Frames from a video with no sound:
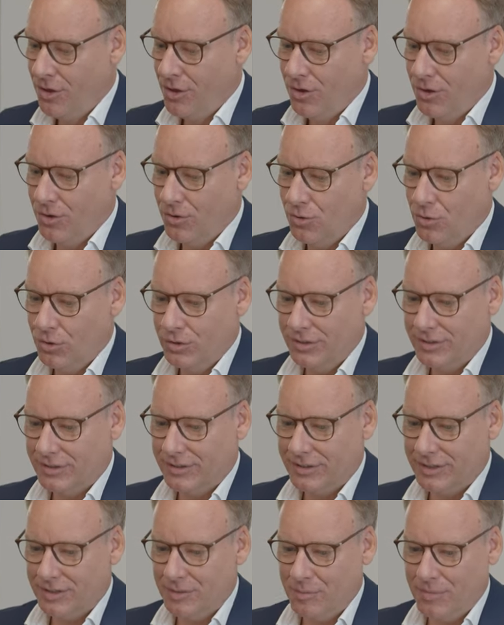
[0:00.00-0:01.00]
und
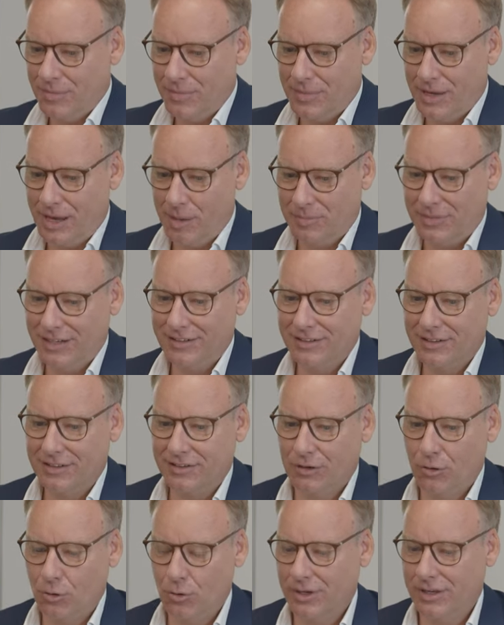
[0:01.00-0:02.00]
ähm, habe dann
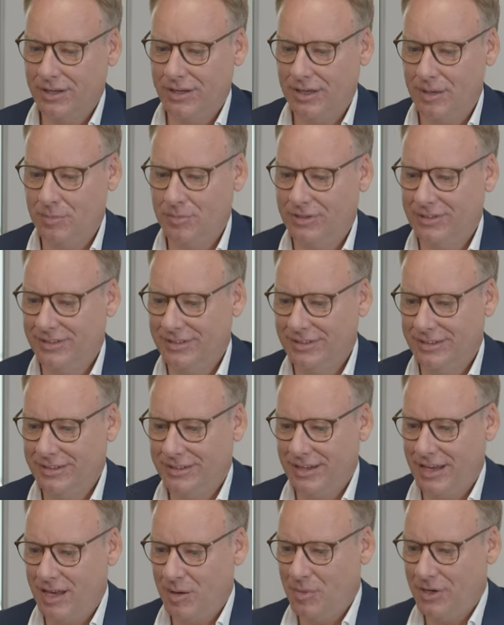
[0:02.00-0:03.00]
das Glück gehabt, äh,
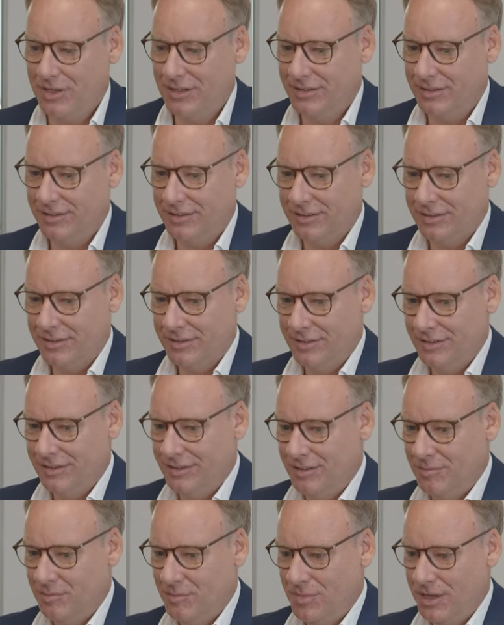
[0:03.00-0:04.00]
damals
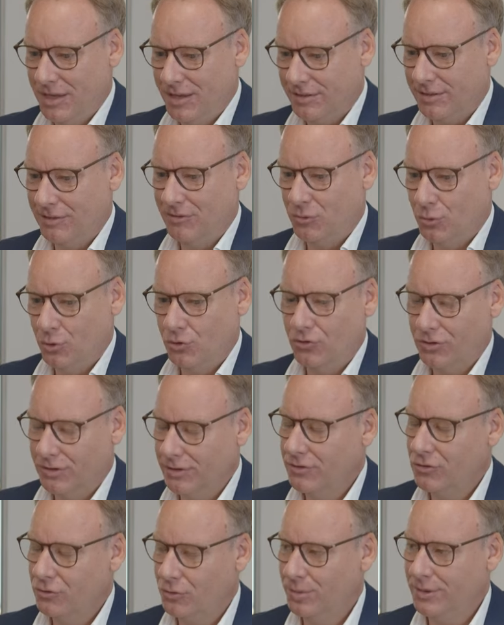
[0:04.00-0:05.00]
äh, im ersten
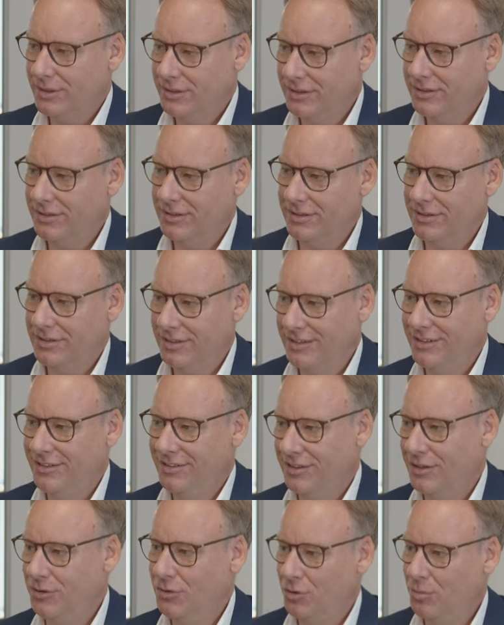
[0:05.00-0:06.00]
Forschungsgespräch
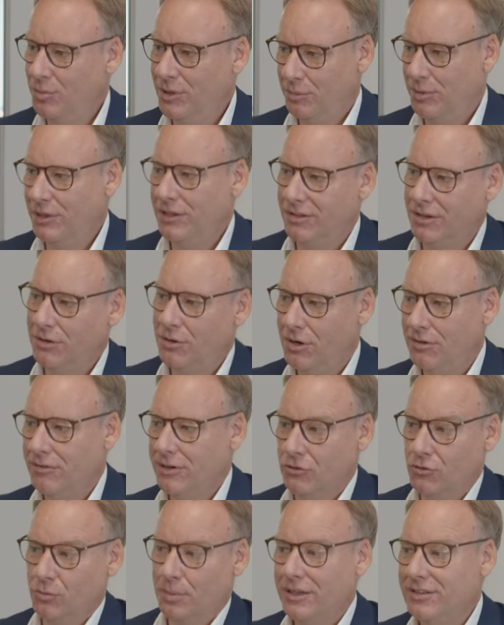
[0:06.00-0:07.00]
tatsächlich dann auch mit Peter
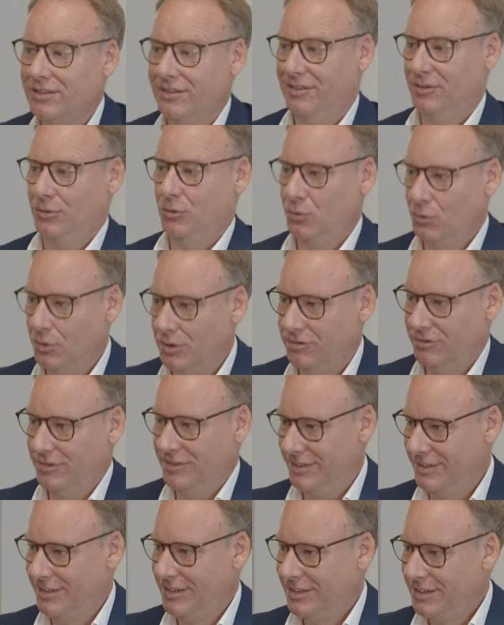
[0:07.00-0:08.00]
Horvath sprechen zu
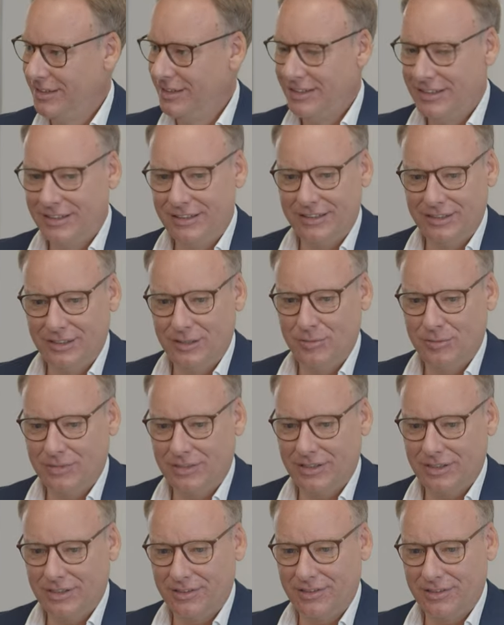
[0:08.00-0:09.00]
dürfen. Ähm,
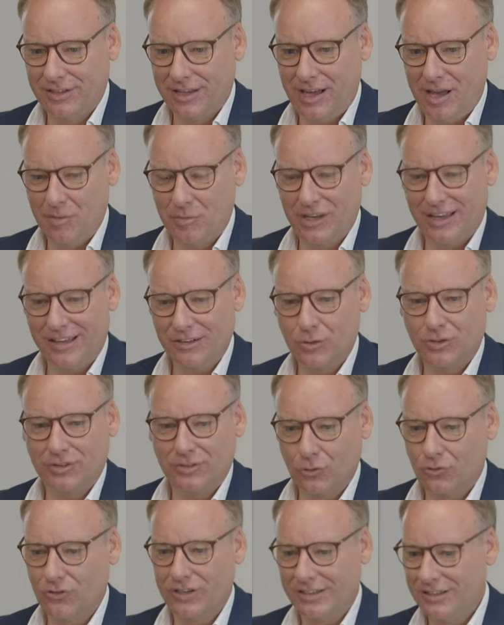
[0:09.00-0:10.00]
das kam dadurch
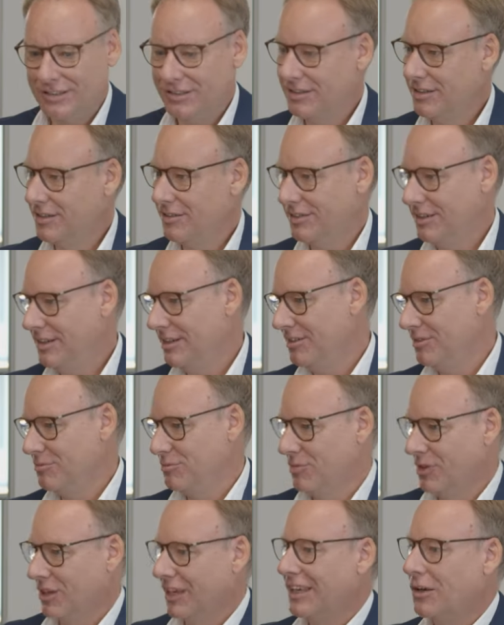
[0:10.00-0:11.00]
zustande, dass der
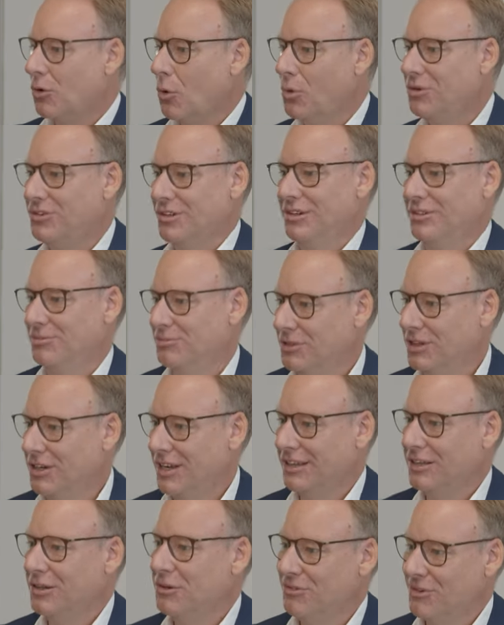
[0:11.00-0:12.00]
Recruiter
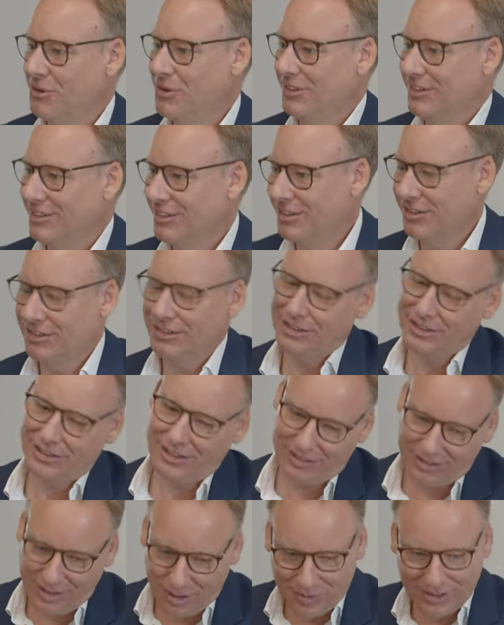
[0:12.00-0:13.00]
krank geworden ist und dann
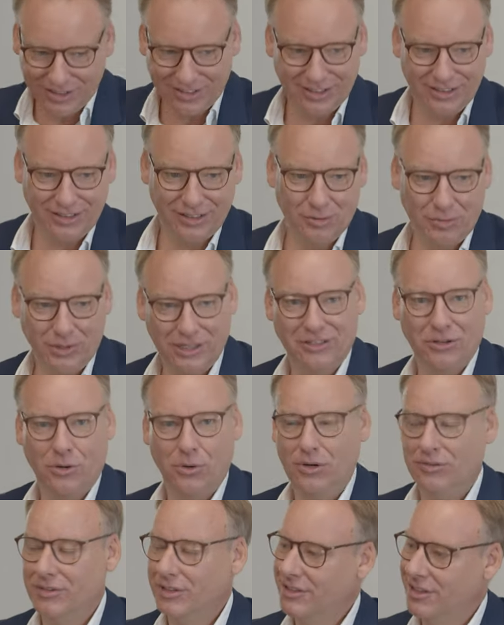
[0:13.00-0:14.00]
hat damals halt der Peter
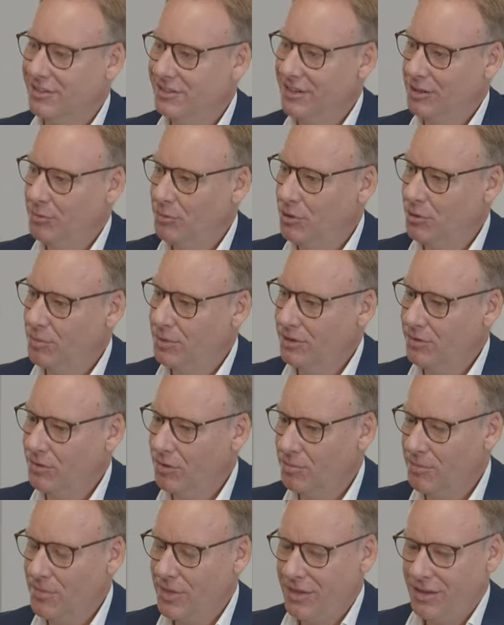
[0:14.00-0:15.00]
Horvath das selber
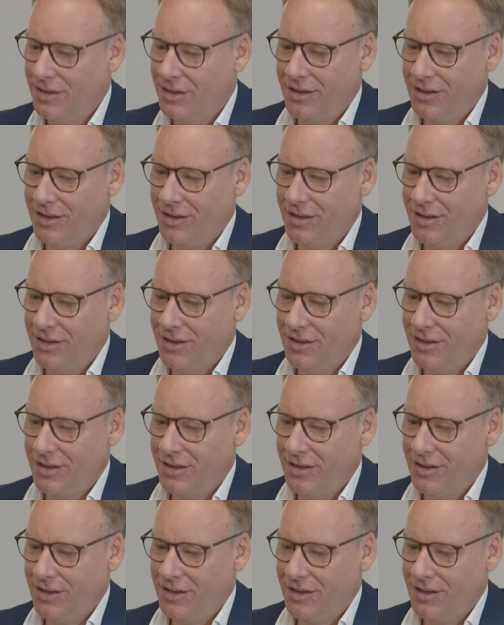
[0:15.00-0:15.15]
übernommen.